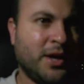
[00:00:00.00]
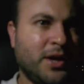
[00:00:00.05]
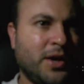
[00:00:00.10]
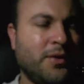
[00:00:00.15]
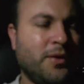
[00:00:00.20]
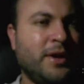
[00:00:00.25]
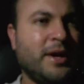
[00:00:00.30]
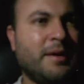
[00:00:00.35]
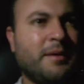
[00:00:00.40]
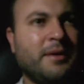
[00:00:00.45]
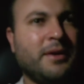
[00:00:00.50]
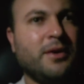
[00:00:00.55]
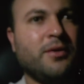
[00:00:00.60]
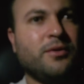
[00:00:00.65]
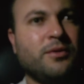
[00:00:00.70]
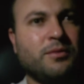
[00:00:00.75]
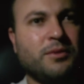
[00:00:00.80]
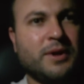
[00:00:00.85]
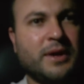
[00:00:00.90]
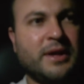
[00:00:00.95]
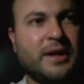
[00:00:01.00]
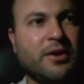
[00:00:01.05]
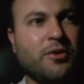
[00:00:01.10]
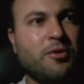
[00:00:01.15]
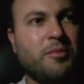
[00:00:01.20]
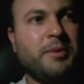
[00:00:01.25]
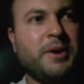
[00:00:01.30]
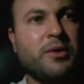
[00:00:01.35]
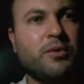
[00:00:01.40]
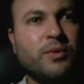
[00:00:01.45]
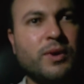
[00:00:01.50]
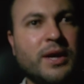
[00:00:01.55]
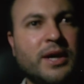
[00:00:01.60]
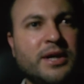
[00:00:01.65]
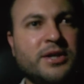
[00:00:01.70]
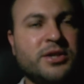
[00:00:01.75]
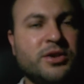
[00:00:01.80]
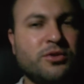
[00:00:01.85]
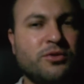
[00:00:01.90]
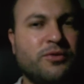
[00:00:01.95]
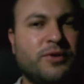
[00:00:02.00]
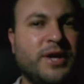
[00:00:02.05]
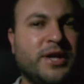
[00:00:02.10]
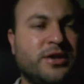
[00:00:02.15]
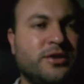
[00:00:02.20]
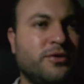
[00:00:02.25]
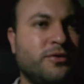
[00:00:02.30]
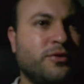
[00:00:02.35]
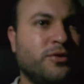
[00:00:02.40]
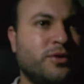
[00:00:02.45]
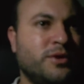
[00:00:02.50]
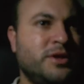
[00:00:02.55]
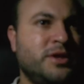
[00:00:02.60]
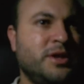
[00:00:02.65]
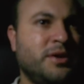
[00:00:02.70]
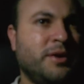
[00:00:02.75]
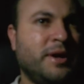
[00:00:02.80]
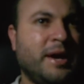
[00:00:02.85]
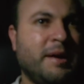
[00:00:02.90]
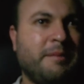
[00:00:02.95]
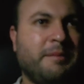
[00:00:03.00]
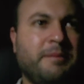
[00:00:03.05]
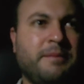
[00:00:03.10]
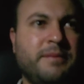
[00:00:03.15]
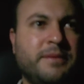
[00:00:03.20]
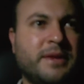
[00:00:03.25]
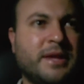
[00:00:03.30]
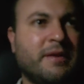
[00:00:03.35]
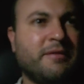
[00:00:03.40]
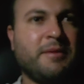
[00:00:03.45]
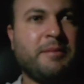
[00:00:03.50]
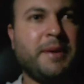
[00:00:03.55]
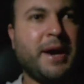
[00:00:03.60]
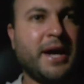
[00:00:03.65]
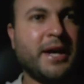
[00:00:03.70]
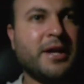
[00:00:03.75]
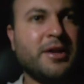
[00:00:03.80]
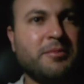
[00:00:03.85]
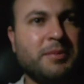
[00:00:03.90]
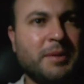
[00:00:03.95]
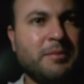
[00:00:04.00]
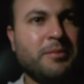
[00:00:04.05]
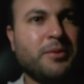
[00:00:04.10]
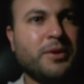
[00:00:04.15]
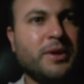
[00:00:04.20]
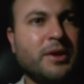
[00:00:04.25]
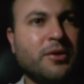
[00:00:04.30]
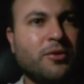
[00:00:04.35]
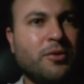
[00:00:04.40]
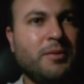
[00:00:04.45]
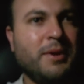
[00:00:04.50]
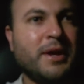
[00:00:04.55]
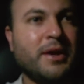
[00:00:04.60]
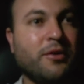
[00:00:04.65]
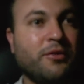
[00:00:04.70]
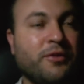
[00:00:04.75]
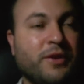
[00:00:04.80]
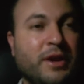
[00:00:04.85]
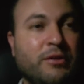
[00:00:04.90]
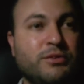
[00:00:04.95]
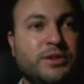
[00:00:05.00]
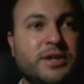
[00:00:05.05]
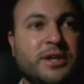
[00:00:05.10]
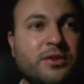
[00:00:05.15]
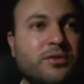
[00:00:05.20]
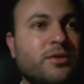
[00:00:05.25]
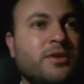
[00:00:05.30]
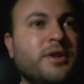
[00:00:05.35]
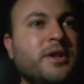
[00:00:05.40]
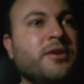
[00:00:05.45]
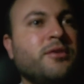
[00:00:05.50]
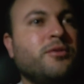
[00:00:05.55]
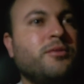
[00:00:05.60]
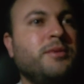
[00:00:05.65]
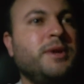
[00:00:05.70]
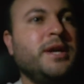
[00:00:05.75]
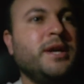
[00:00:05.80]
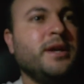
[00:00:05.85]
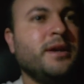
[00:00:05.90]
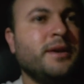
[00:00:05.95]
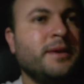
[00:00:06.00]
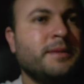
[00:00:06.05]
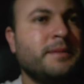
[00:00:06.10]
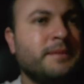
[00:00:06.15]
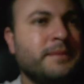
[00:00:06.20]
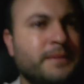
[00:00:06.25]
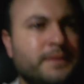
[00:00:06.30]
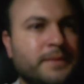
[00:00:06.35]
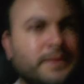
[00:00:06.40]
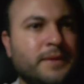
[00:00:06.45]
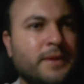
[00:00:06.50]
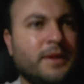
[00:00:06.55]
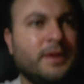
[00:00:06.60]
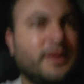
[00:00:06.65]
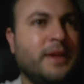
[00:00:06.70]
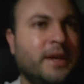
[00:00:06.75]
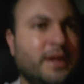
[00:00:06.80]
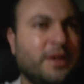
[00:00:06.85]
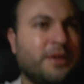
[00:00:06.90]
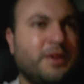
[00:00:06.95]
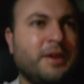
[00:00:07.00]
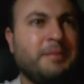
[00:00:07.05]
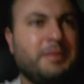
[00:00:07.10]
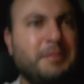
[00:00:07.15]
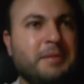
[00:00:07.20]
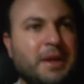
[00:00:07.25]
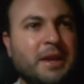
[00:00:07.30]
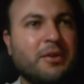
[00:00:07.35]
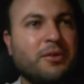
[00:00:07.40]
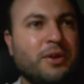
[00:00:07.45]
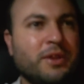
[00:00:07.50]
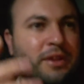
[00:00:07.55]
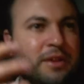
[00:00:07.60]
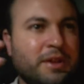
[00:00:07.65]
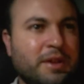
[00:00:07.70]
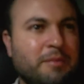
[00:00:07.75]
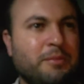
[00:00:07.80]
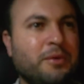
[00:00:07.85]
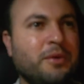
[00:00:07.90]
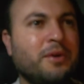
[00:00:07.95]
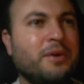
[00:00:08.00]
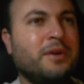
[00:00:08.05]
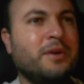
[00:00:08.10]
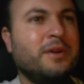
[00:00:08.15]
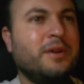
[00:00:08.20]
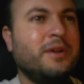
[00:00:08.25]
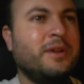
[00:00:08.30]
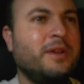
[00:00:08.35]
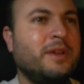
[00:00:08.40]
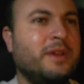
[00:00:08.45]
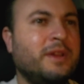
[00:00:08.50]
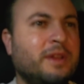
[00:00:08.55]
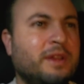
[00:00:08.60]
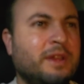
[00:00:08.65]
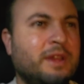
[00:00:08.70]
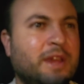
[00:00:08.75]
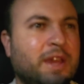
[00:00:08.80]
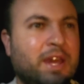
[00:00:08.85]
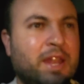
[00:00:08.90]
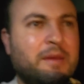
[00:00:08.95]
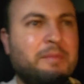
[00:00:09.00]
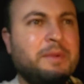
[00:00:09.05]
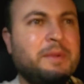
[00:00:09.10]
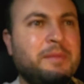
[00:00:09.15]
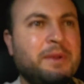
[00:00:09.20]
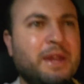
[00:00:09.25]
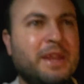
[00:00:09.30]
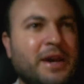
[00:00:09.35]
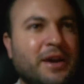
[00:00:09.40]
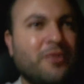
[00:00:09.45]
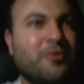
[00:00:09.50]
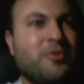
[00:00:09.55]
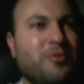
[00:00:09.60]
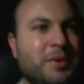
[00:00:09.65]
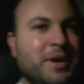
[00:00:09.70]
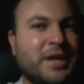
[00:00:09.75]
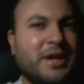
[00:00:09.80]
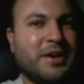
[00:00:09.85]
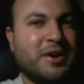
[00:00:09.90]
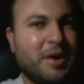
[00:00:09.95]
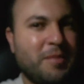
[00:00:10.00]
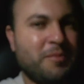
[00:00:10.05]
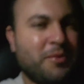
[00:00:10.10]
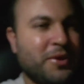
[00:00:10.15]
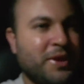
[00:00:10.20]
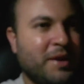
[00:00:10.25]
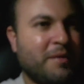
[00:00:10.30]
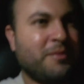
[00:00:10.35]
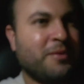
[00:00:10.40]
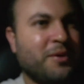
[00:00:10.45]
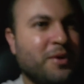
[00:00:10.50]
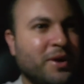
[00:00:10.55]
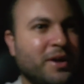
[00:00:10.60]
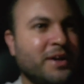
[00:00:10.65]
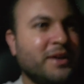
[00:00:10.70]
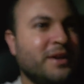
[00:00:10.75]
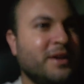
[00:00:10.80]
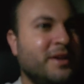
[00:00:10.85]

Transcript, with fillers: Eu ia, eu até comprei um lanche no fast food, eu ia tava parando para me poder comer, que eu fiquei o dia todo sem comer. Né? Ia ser a primeira coisa que eu ia pôr, era a primeira comida que eu ia pôr na boca.